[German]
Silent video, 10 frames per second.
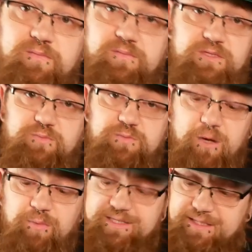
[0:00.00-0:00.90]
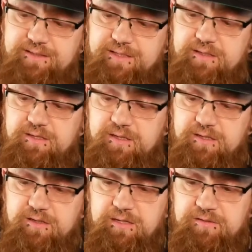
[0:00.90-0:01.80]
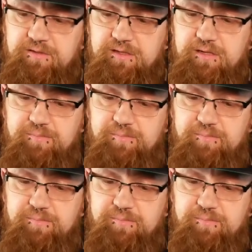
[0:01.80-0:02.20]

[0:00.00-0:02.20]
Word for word: Das muss man auch mal sehen. Ja. Äh, andere